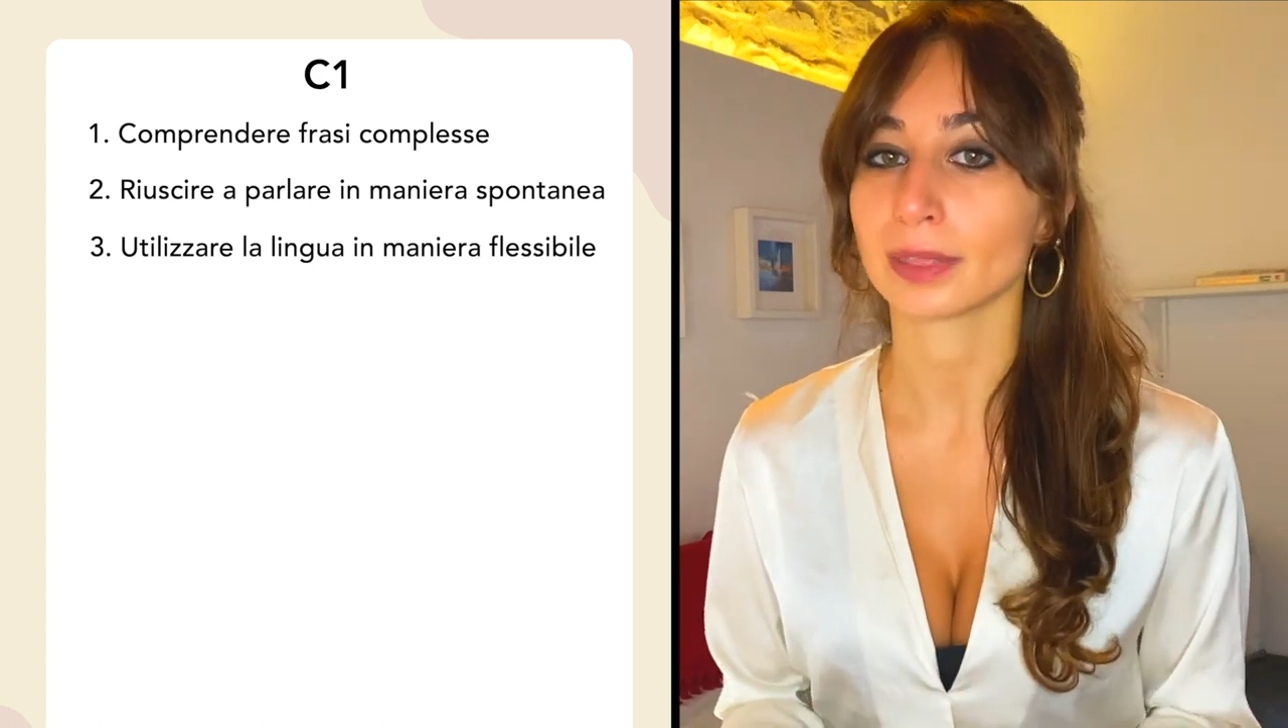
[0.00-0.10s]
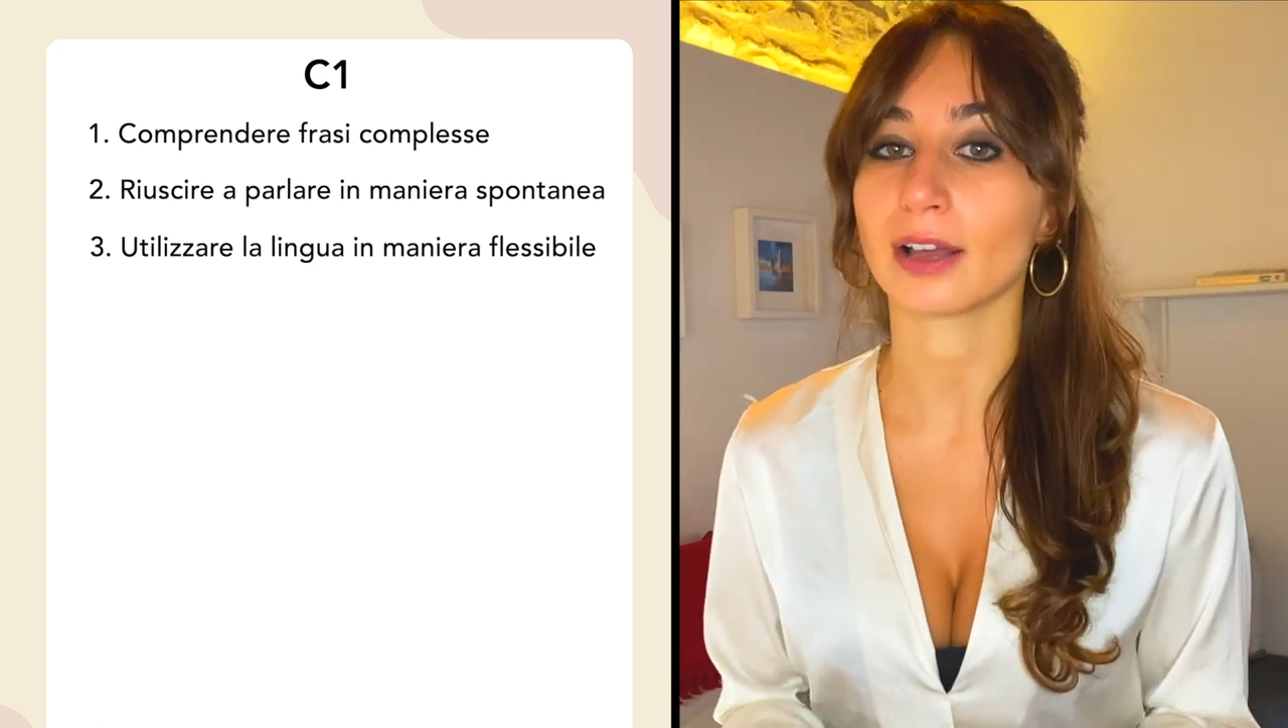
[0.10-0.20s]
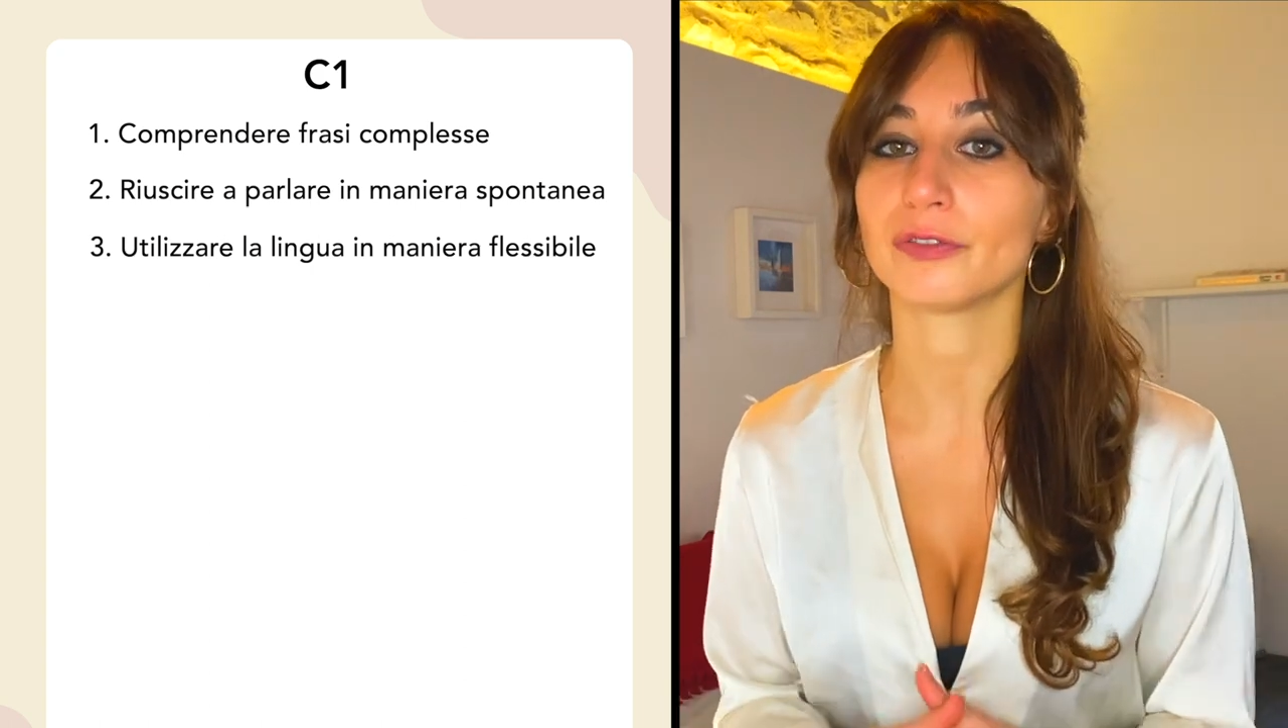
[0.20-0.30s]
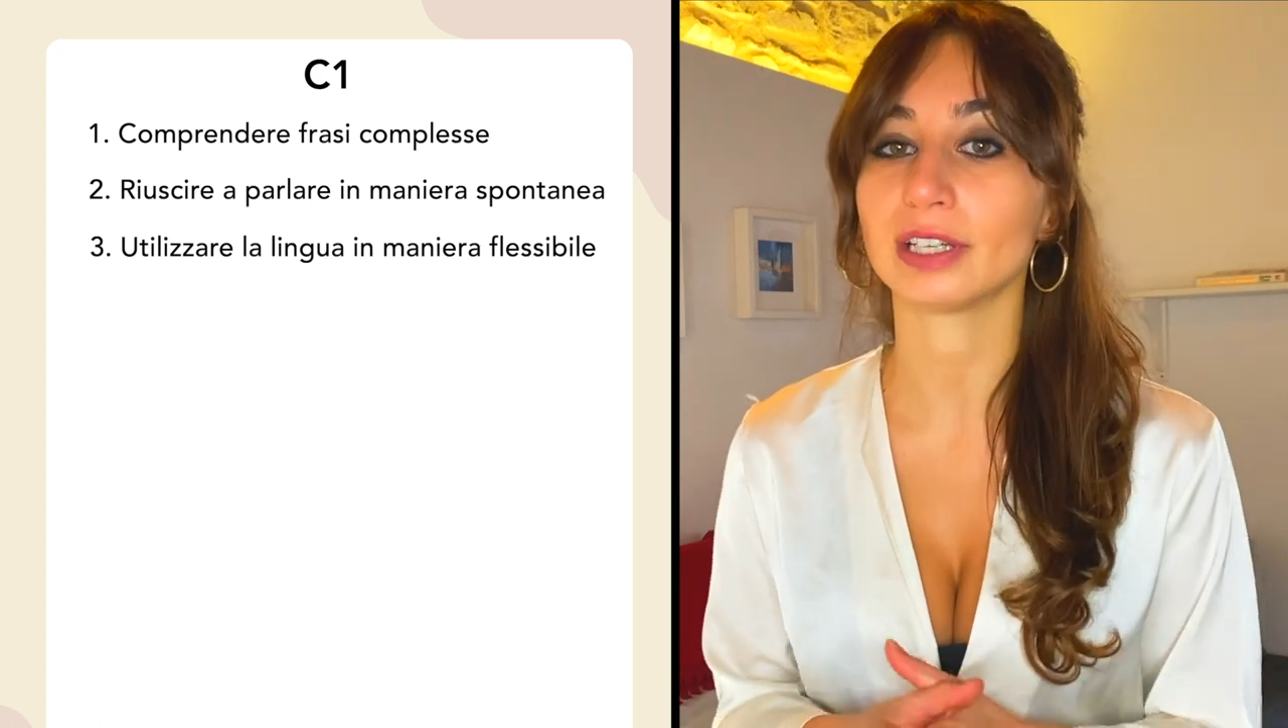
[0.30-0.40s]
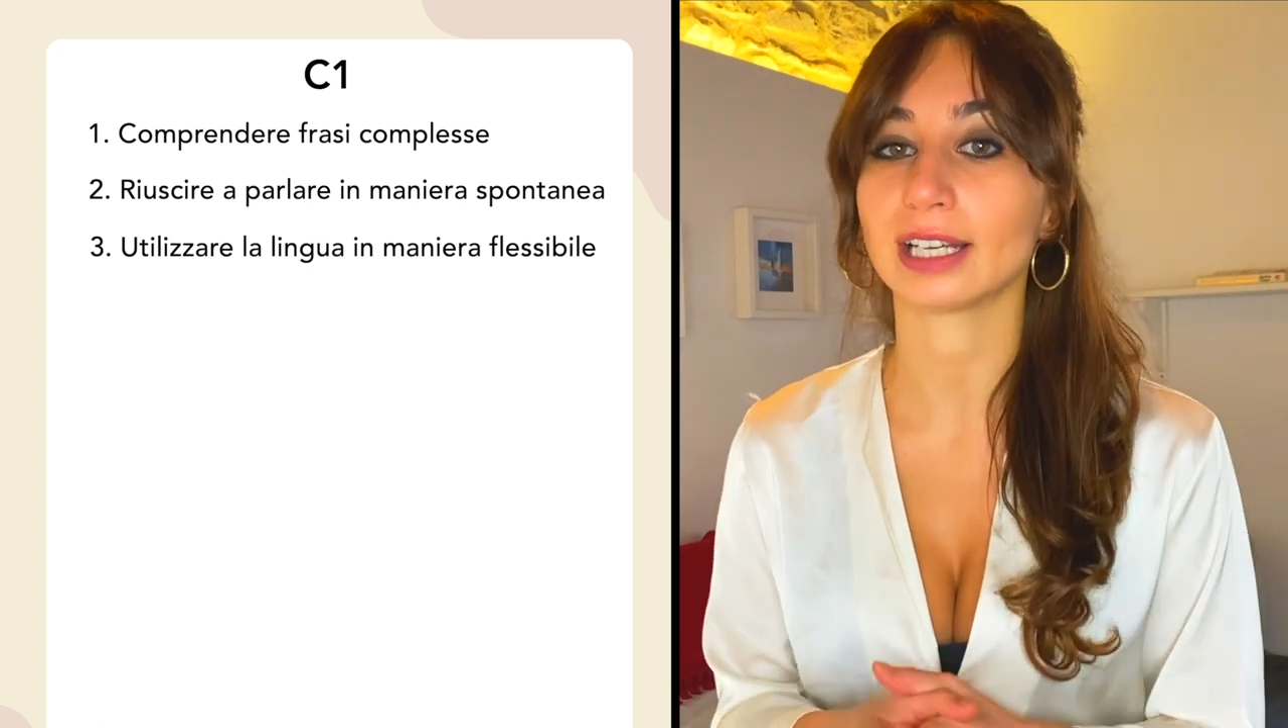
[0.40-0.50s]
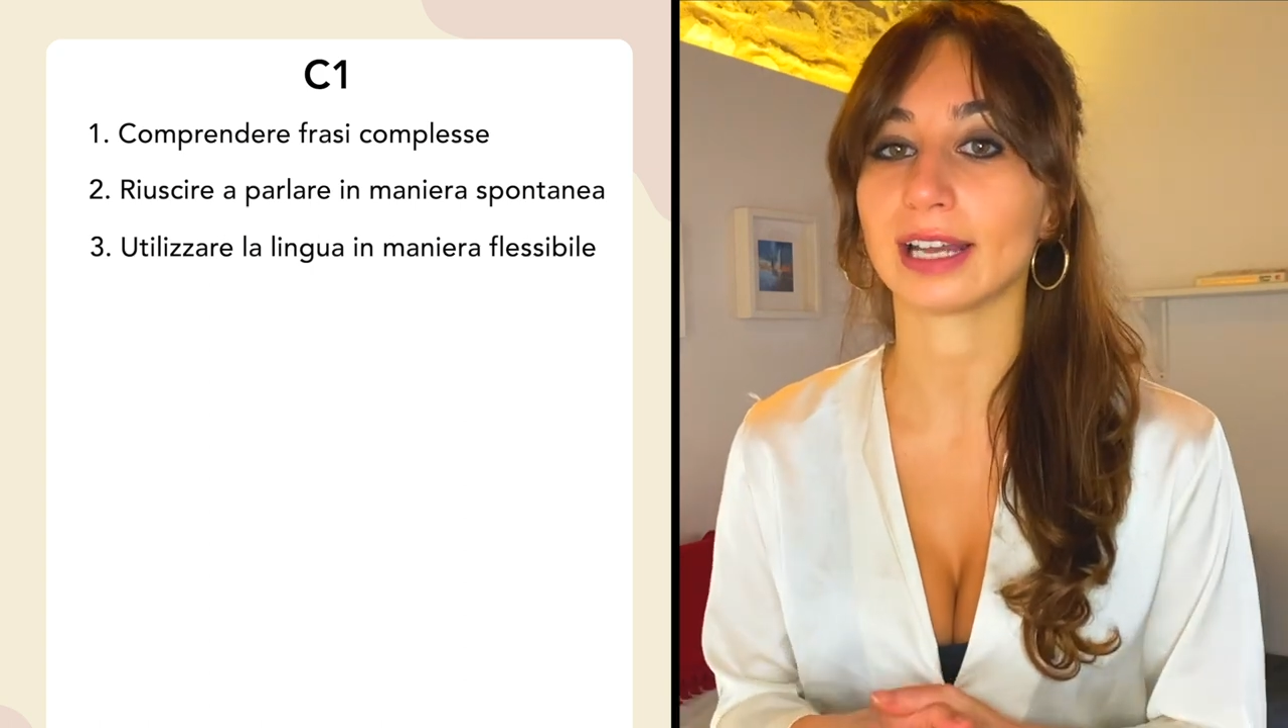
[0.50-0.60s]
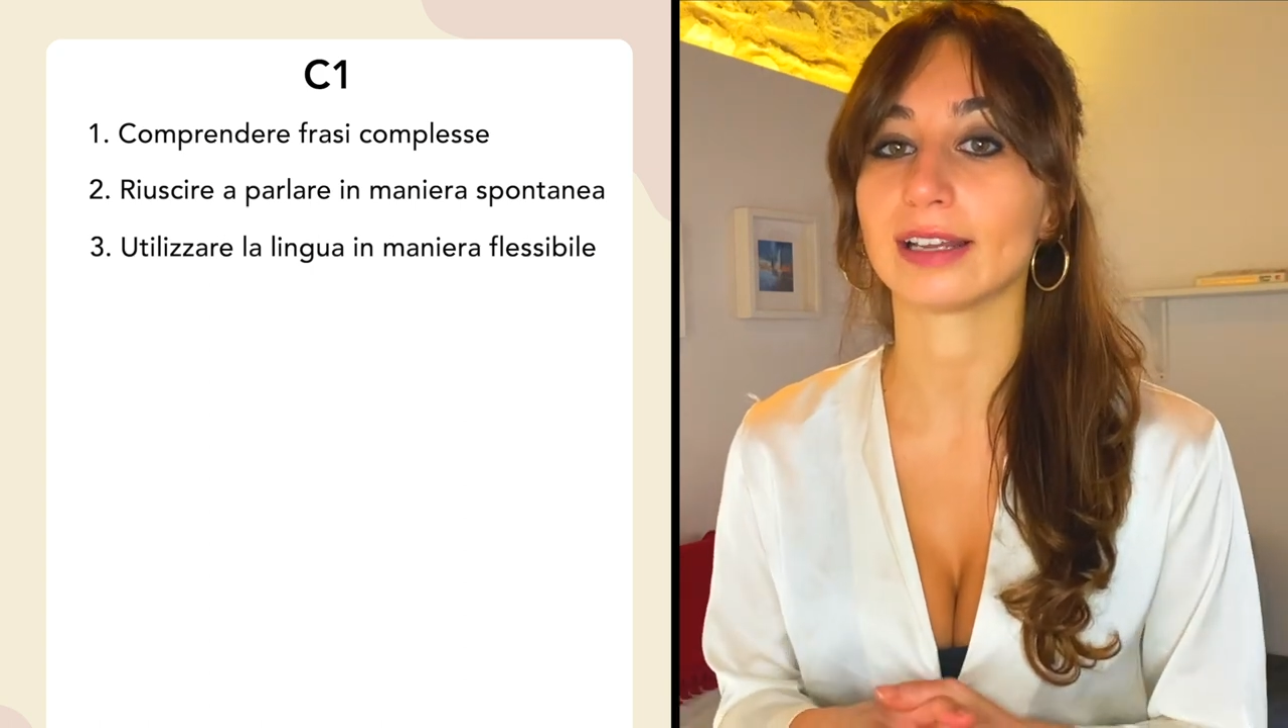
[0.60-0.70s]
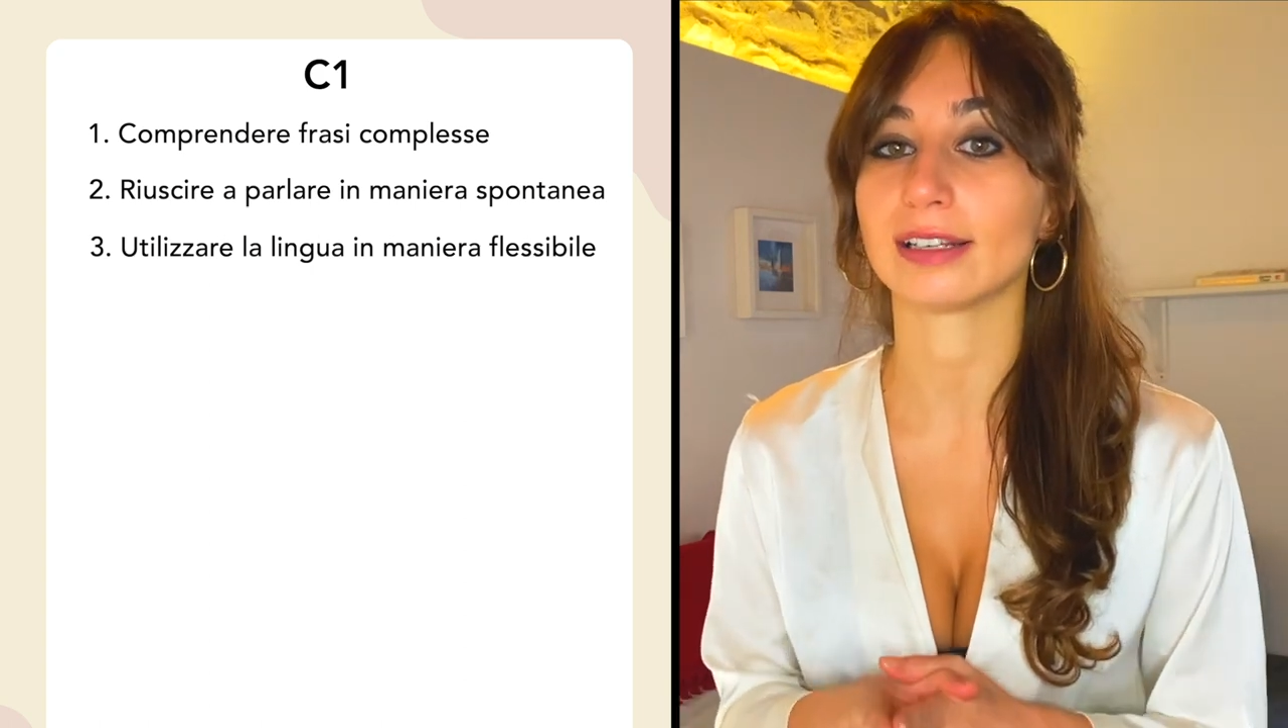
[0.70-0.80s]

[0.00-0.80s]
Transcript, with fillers: affinché